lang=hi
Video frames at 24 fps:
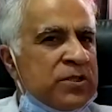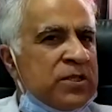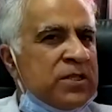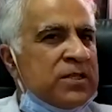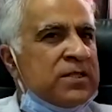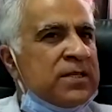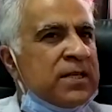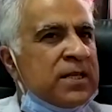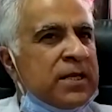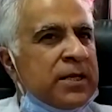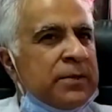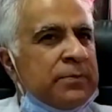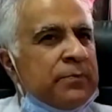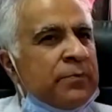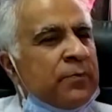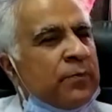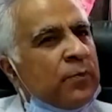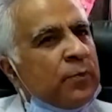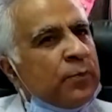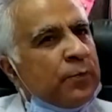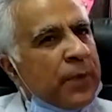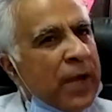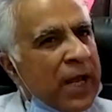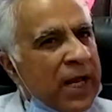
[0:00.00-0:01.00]
चीज़ें
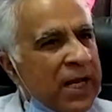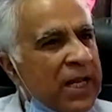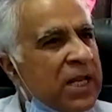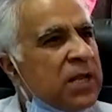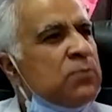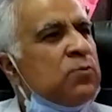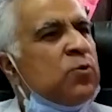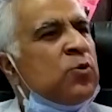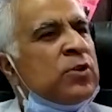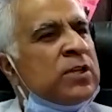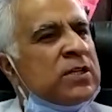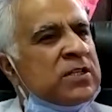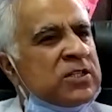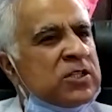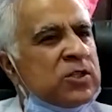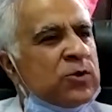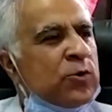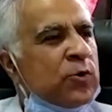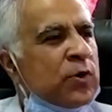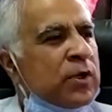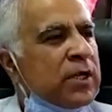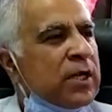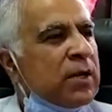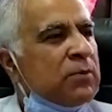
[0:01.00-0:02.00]
पहले ही बहुत अच्छी
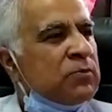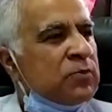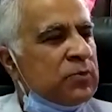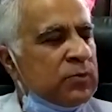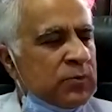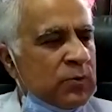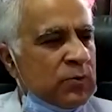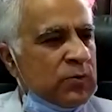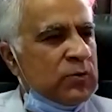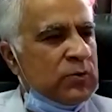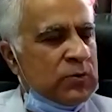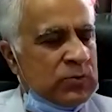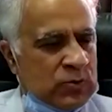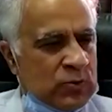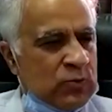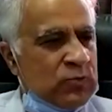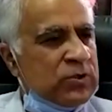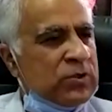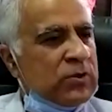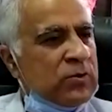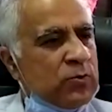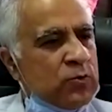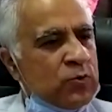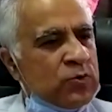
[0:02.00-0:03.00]
हो रही है
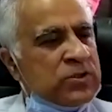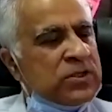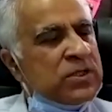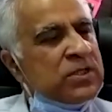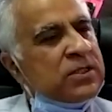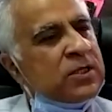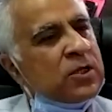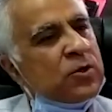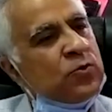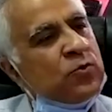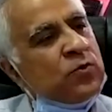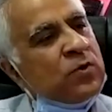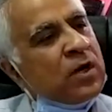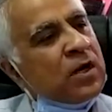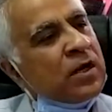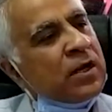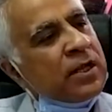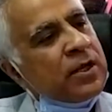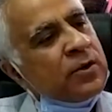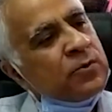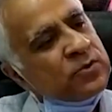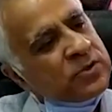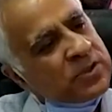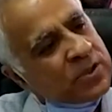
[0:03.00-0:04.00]
सोच कोशिश करूँगा
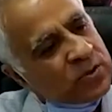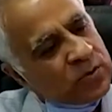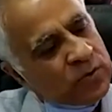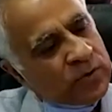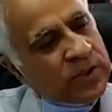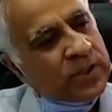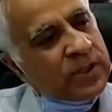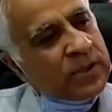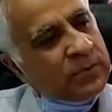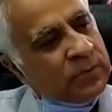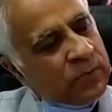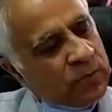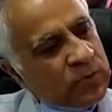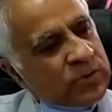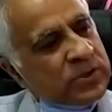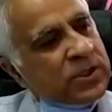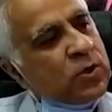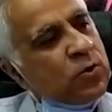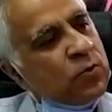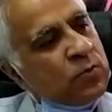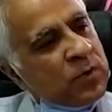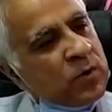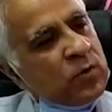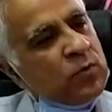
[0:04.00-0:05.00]
कि उससे थोड़ी
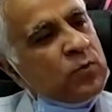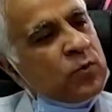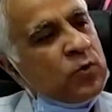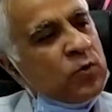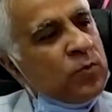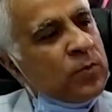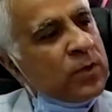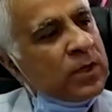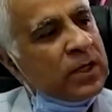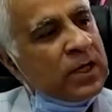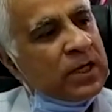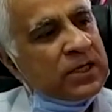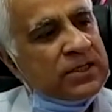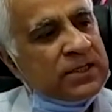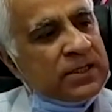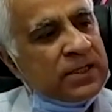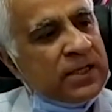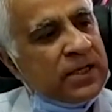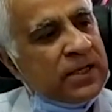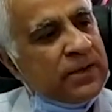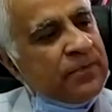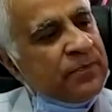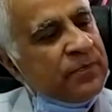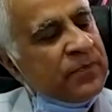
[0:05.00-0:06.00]
उसके ऊपर इम्प्रूवमेंट कर
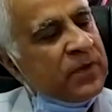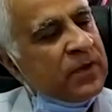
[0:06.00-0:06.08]
सकें